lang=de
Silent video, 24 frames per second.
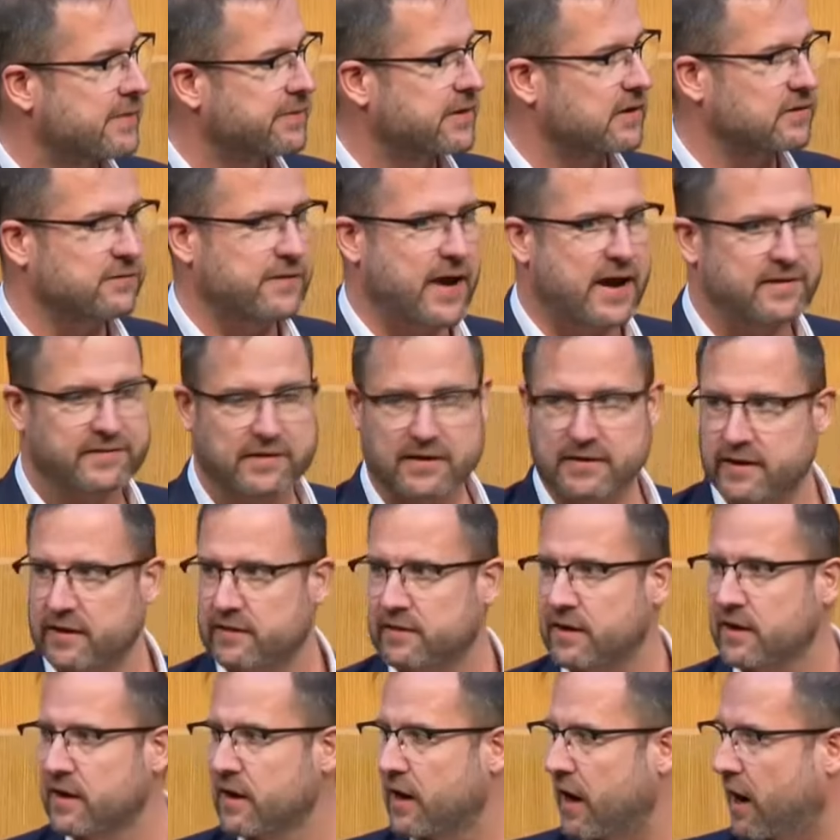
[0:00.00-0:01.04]
Das weiß ich
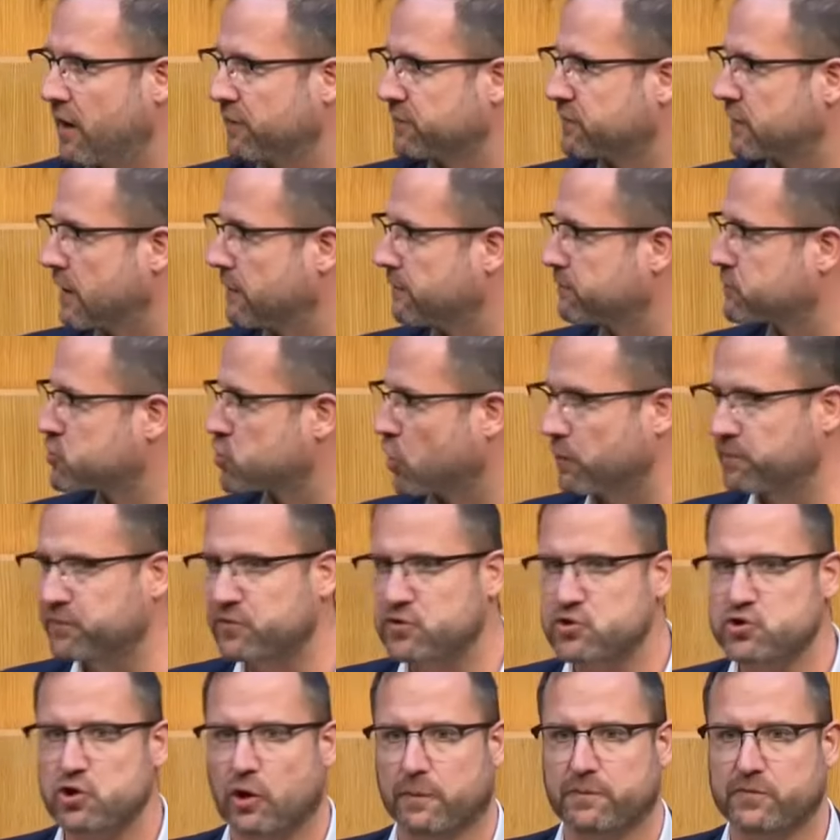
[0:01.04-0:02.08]
nicht. Aber sie haben
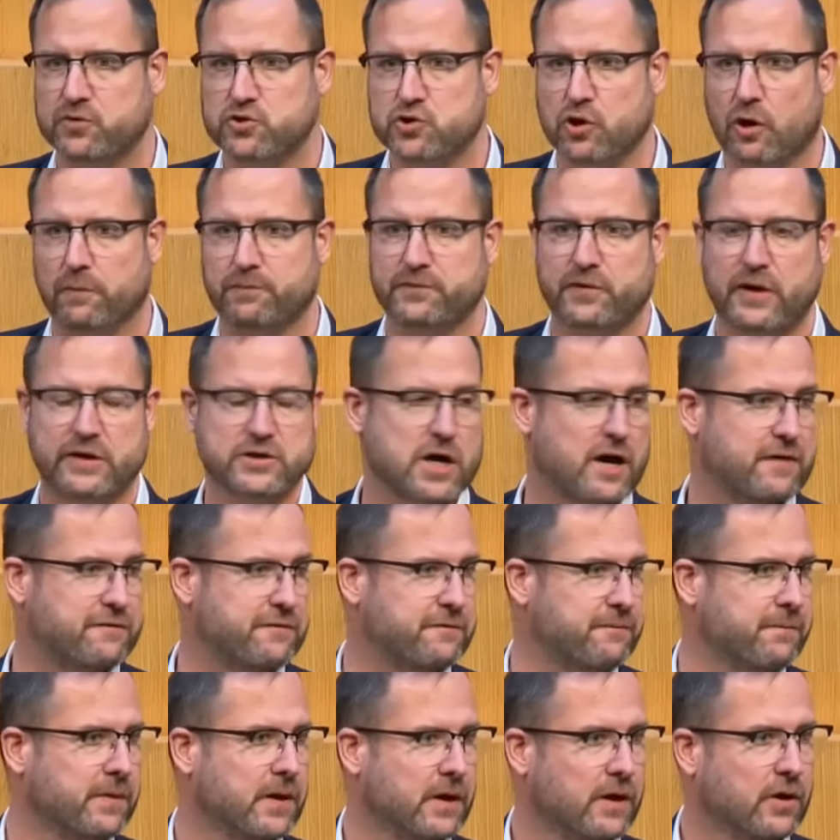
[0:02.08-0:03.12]
Jobs, Jobs, Jobs
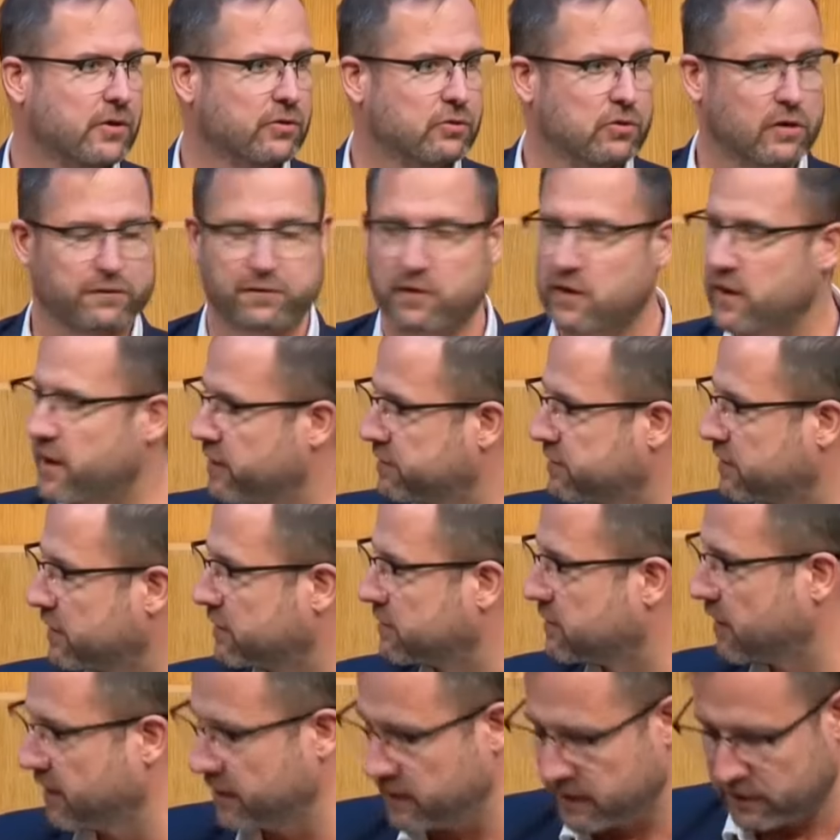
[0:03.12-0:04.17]
erschaffen, nur für Leute,
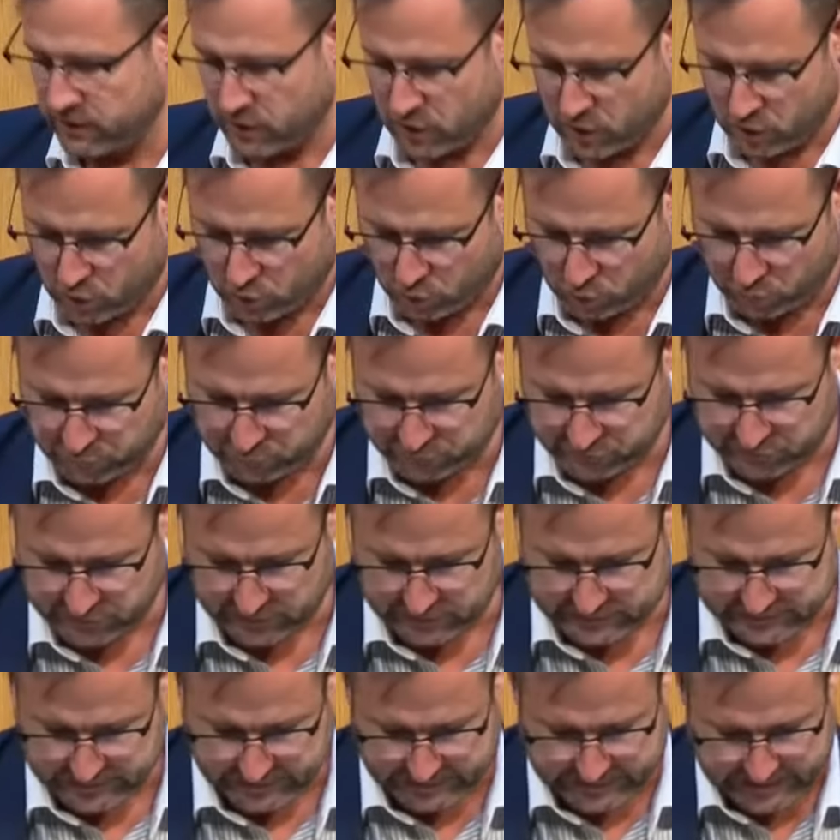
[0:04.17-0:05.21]
die ihnen
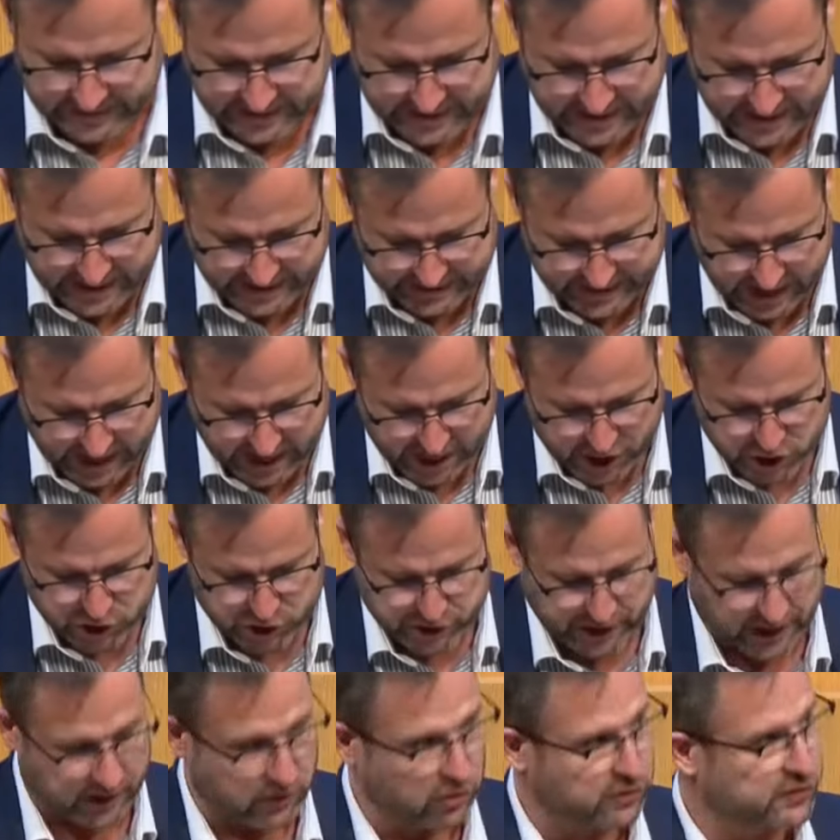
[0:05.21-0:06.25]
offensichtlich
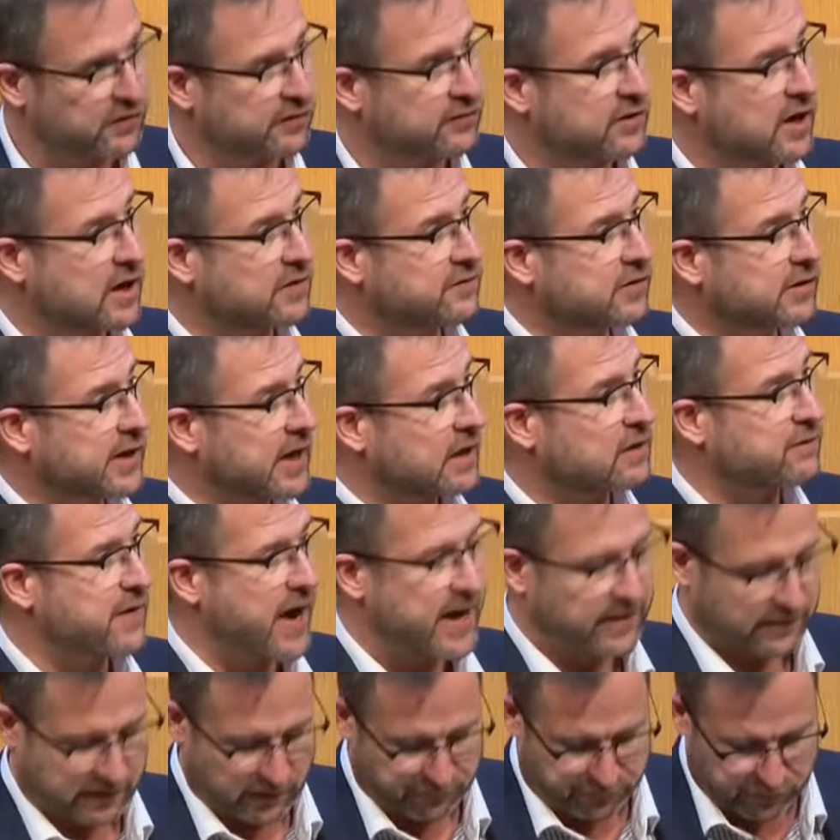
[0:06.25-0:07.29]
nahestehen. Und das Ganze geht
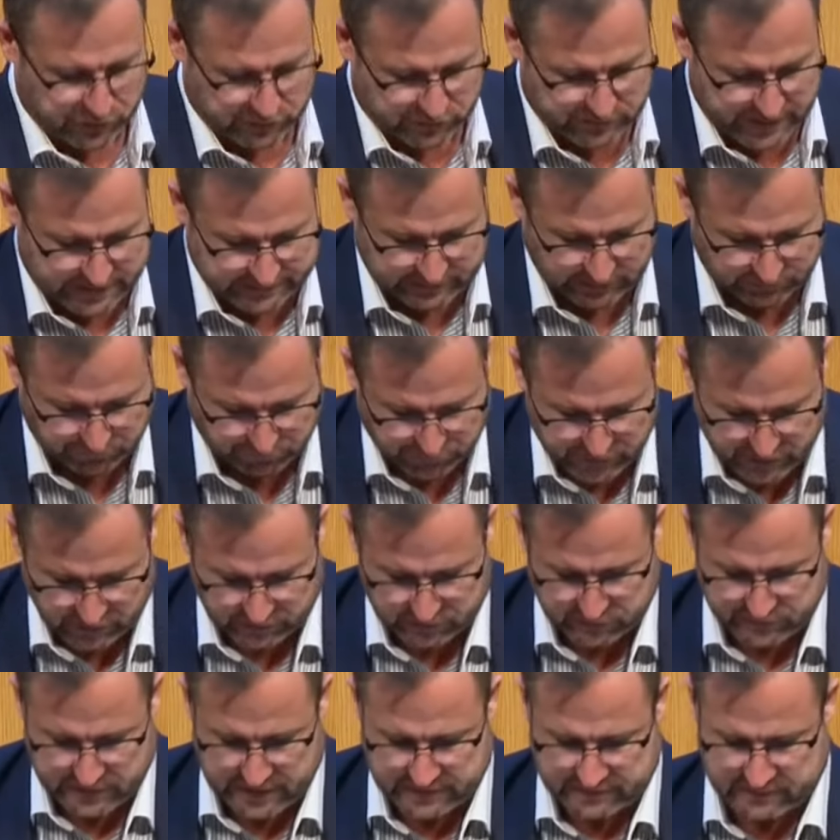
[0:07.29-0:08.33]
weiter. Von
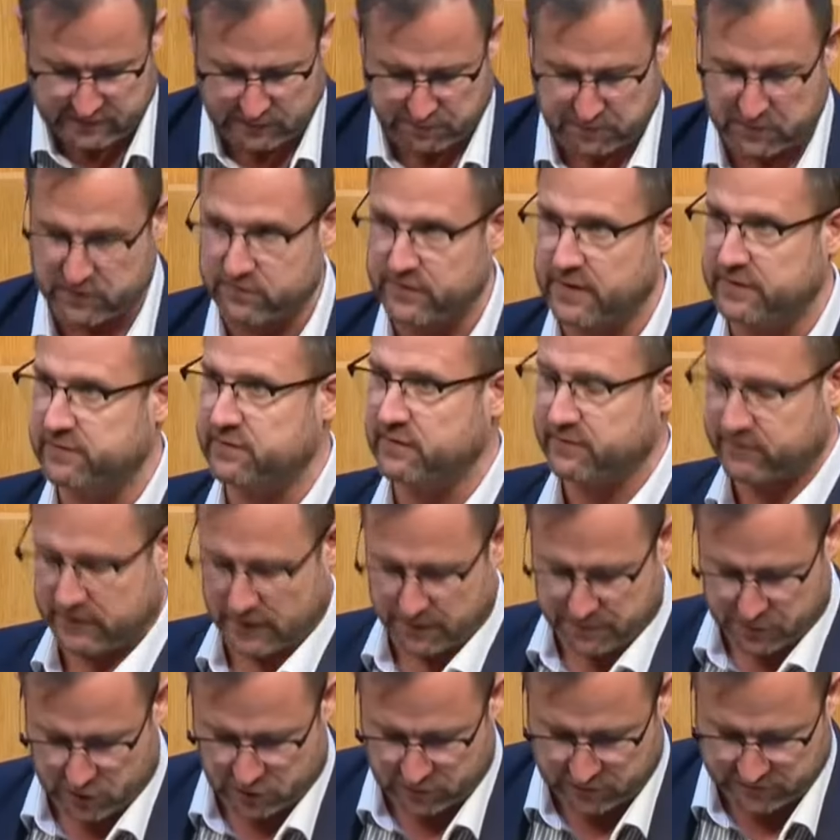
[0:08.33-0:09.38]
2024 bis
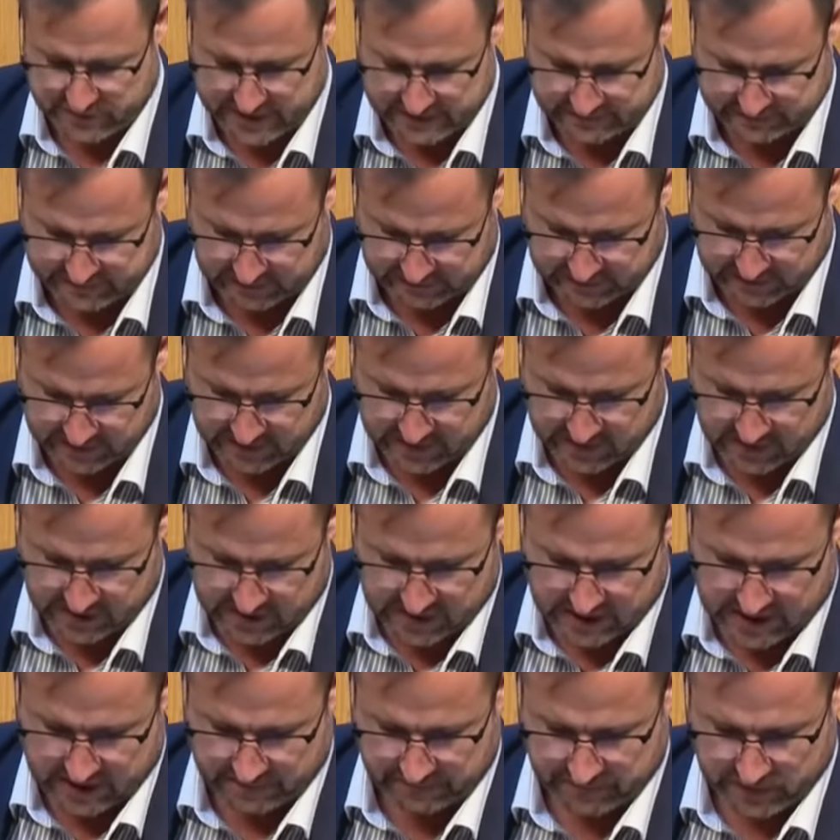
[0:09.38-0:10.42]
2027
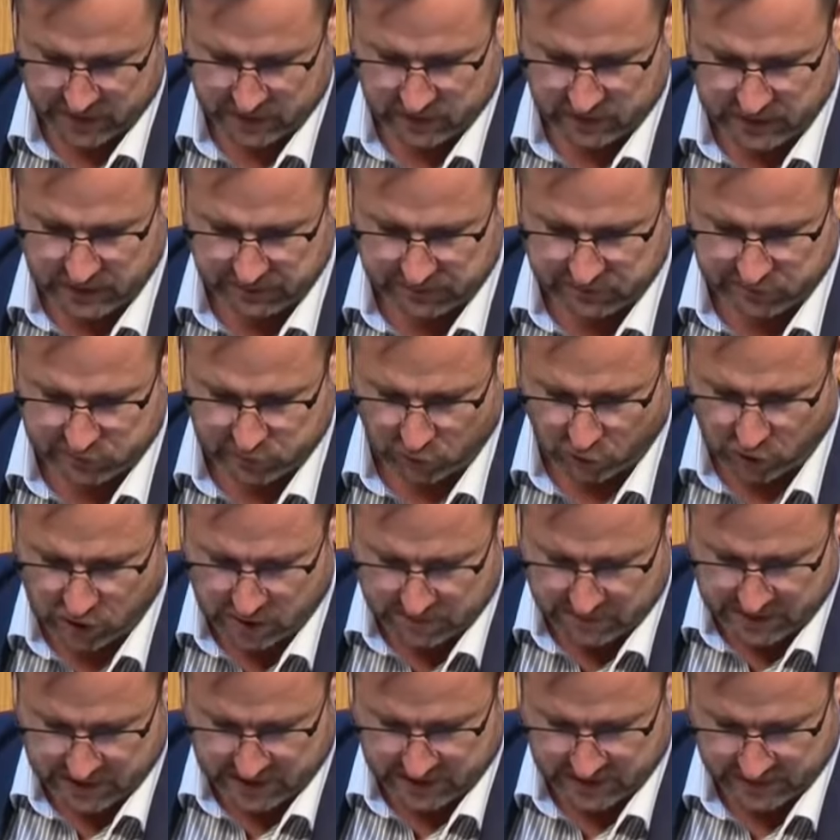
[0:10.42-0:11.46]
äh, gibt es noch
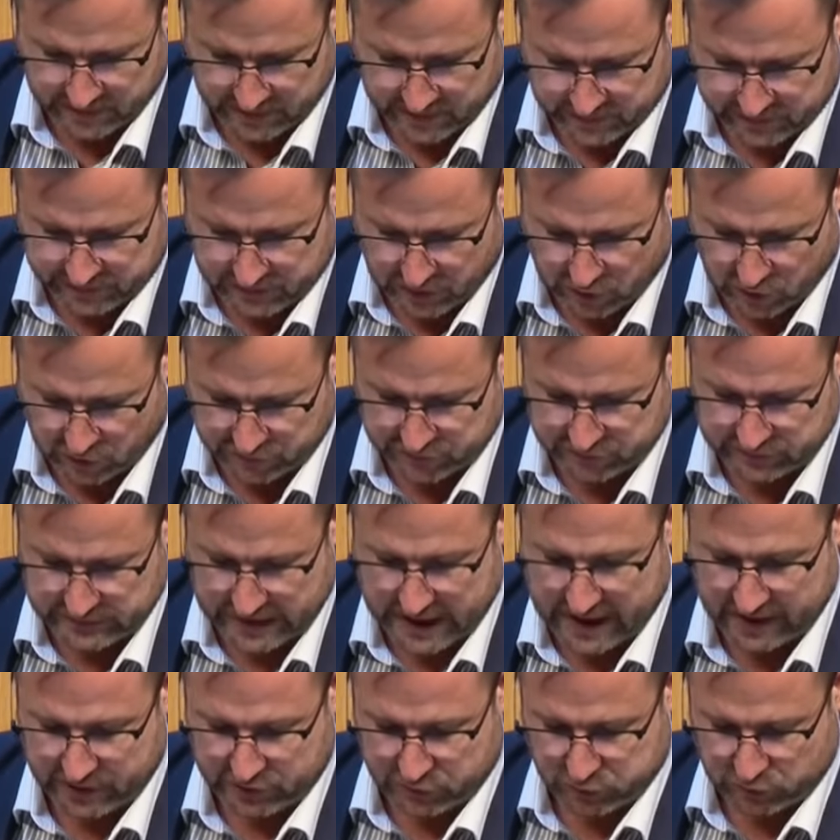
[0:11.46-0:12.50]
einmal
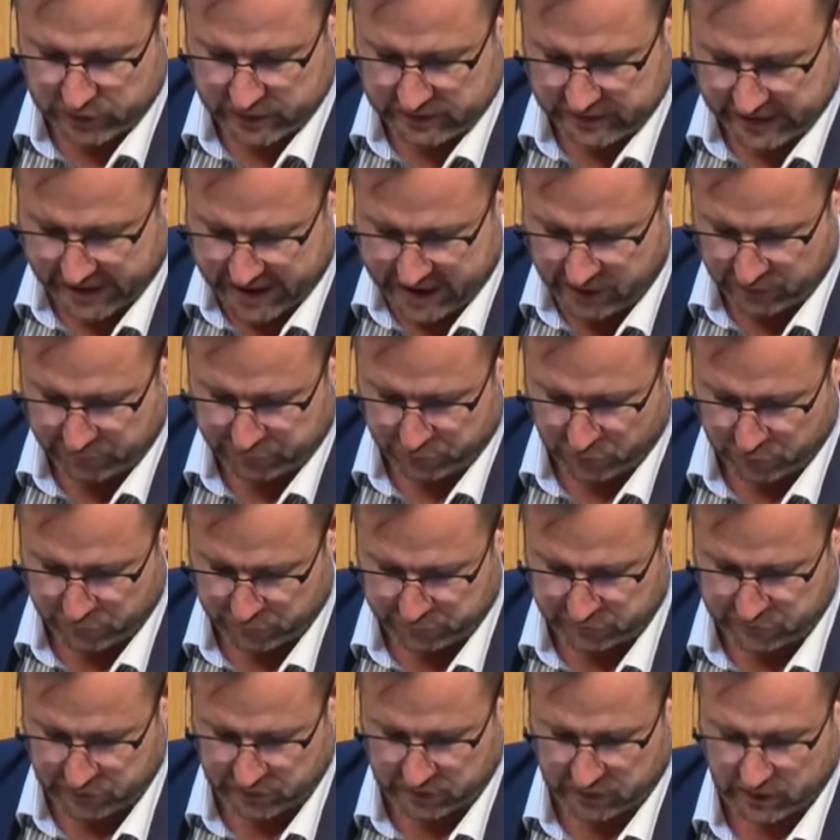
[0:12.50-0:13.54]

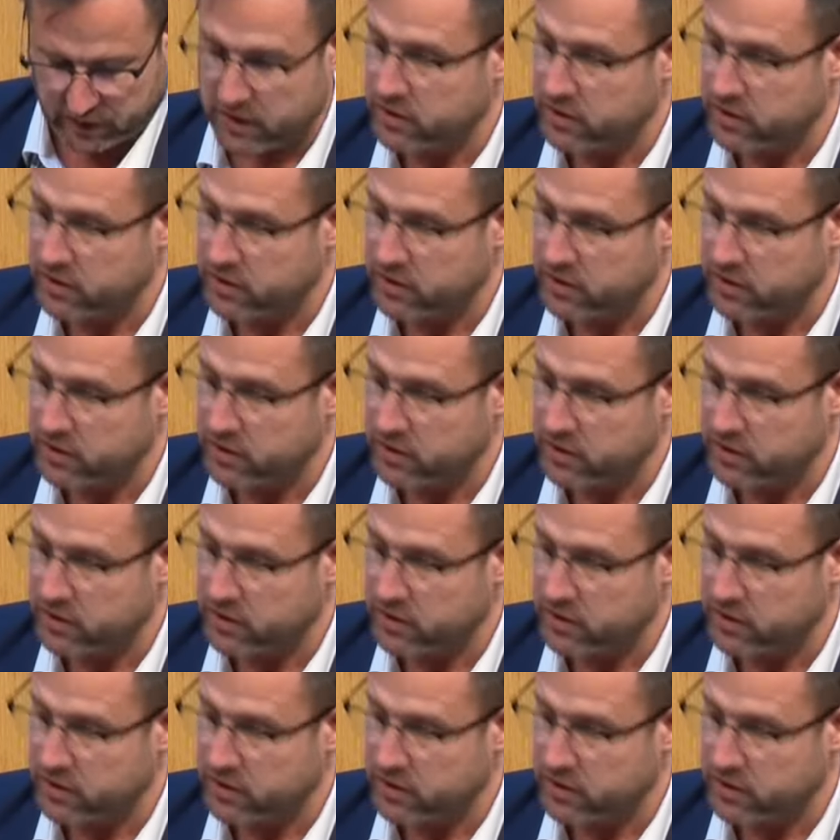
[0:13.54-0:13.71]
1853